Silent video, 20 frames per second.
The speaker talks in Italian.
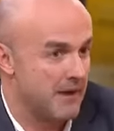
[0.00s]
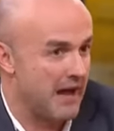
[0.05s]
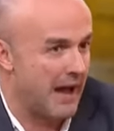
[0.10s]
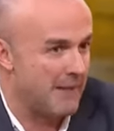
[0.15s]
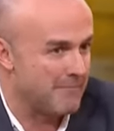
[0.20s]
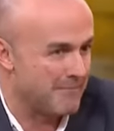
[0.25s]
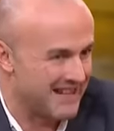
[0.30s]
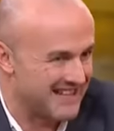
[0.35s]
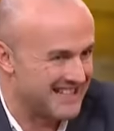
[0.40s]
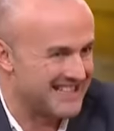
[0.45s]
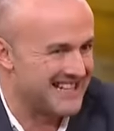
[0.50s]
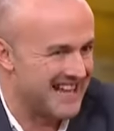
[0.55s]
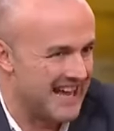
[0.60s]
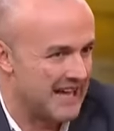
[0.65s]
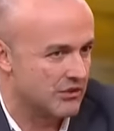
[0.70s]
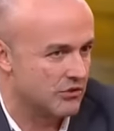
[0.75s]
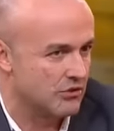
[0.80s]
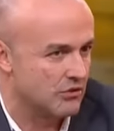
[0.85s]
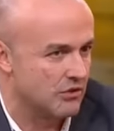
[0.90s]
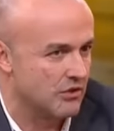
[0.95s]

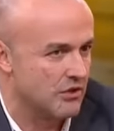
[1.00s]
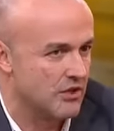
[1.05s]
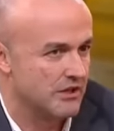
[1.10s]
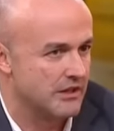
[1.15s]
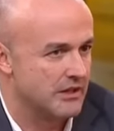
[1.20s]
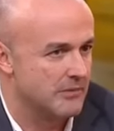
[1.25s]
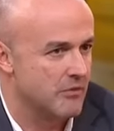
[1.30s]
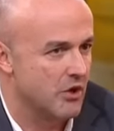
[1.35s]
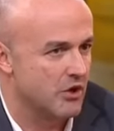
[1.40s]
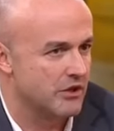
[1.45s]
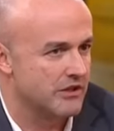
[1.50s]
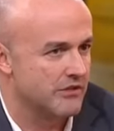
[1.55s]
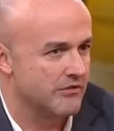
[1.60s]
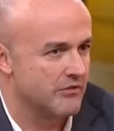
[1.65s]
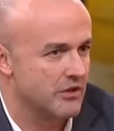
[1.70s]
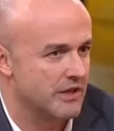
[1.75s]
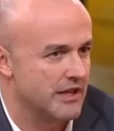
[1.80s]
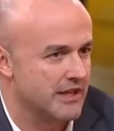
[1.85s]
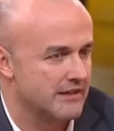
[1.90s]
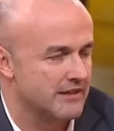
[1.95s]
ammazzato di morte
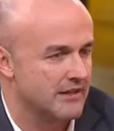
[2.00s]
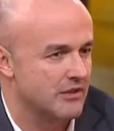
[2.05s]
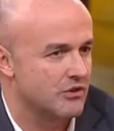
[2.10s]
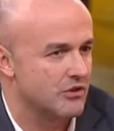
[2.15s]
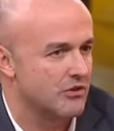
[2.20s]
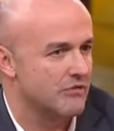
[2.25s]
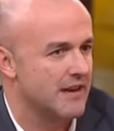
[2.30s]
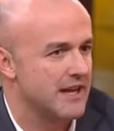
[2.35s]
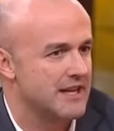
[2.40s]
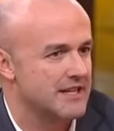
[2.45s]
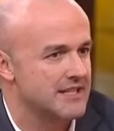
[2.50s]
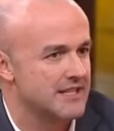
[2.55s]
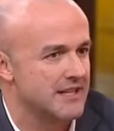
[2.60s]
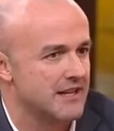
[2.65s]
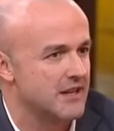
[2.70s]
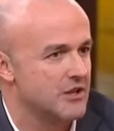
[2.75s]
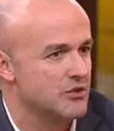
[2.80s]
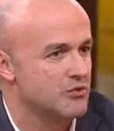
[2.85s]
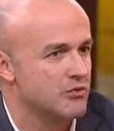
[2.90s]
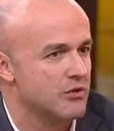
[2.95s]
violenta, trovasse,
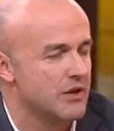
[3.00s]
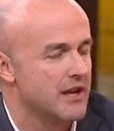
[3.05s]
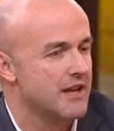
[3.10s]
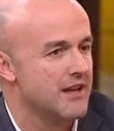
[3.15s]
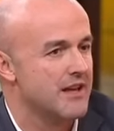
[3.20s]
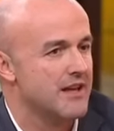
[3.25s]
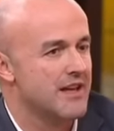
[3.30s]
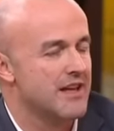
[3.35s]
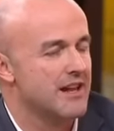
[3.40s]
le sue,